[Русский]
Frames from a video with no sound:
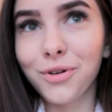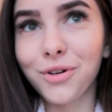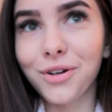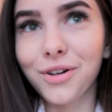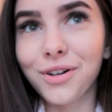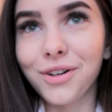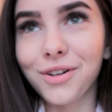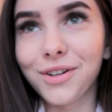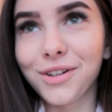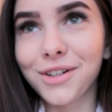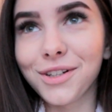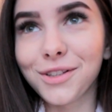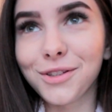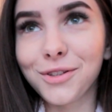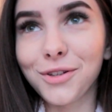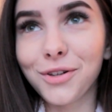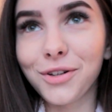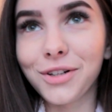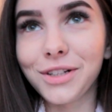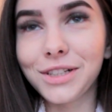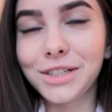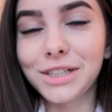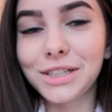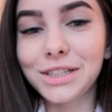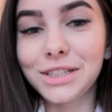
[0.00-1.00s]
э,
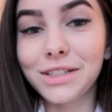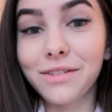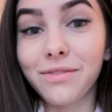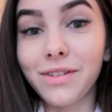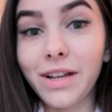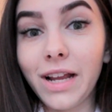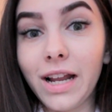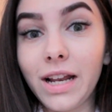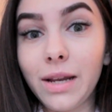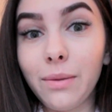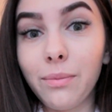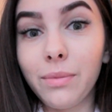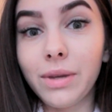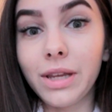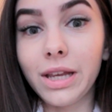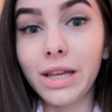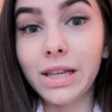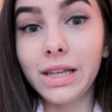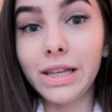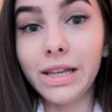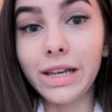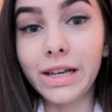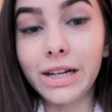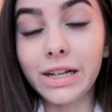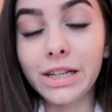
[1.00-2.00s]
которые заставляли меня
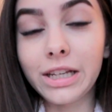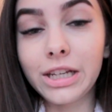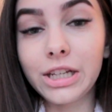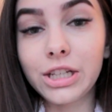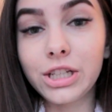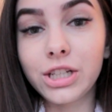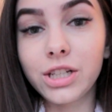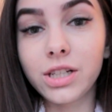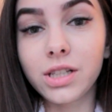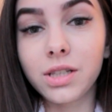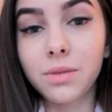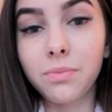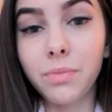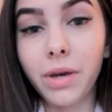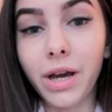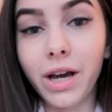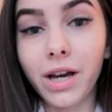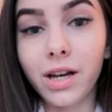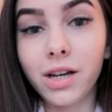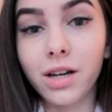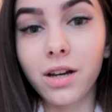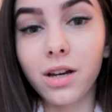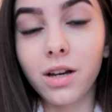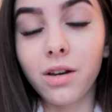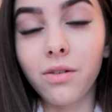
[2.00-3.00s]
нервничать,
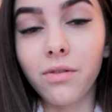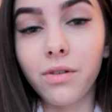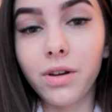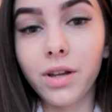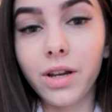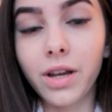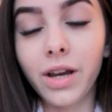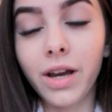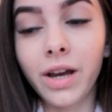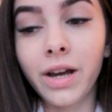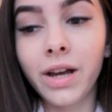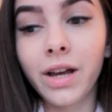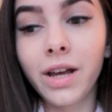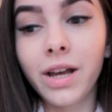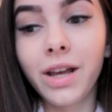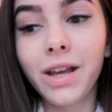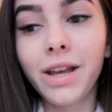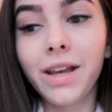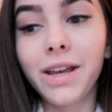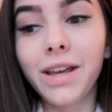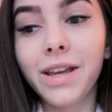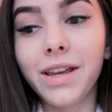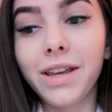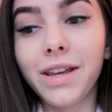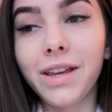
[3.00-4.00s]
мягко говоря.
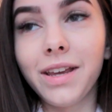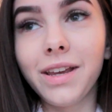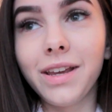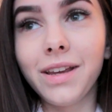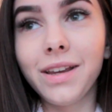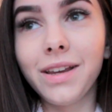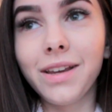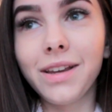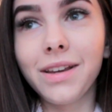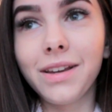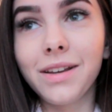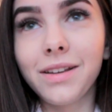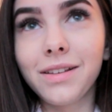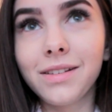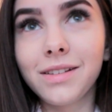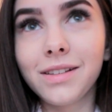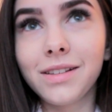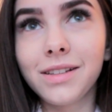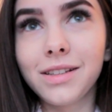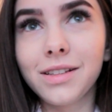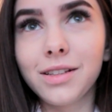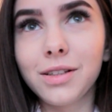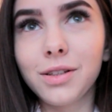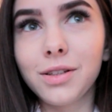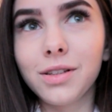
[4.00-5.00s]
И,
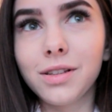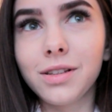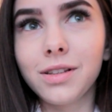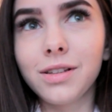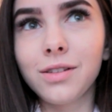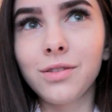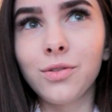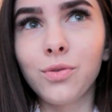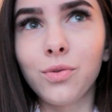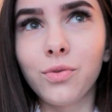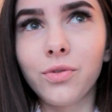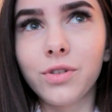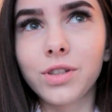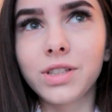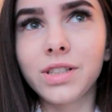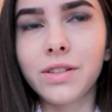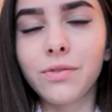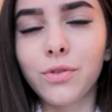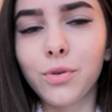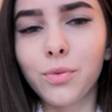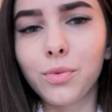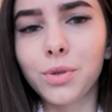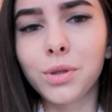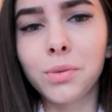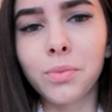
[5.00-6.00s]
ну, в
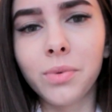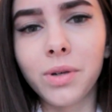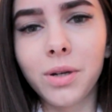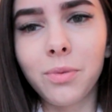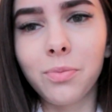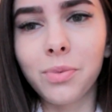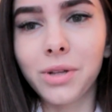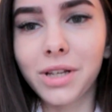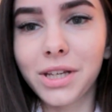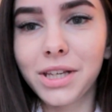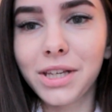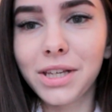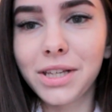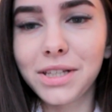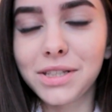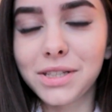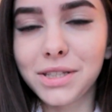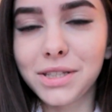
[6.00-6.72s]
основном это были плохие